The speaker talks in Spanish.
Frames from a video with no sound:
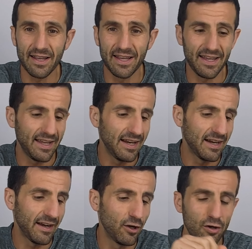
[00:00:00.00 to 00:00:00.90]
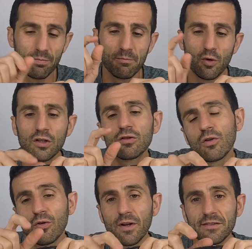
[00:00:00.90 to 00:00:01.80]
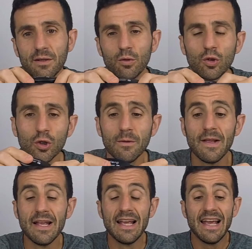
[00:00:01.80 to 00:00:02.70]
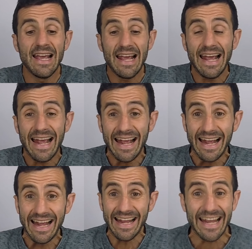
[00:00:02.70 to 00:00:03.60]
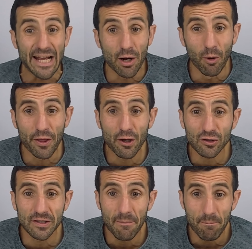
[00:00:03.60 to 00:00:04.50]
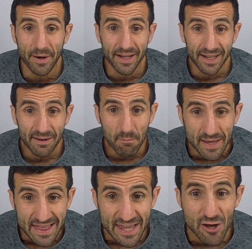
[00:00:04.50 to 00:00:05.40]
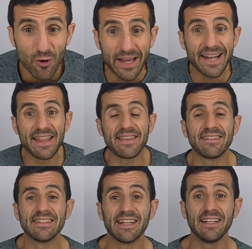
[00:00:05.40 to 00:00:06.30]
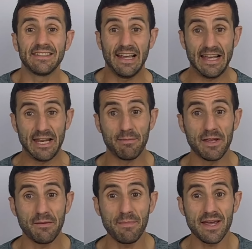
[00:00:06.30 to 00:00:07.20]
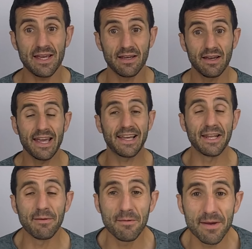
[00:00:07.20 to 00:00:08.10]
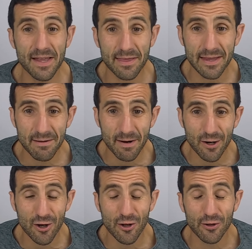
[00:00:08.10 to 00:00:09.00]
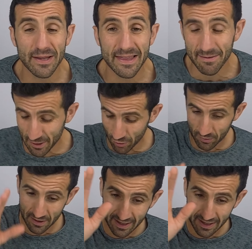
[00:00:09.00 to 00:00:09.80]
eh, el reloj nuestro con este Bluetooth. Y como digo siempre, vídeo que necesitéis, escribirme, escribirme, decírmelo, decírmelo.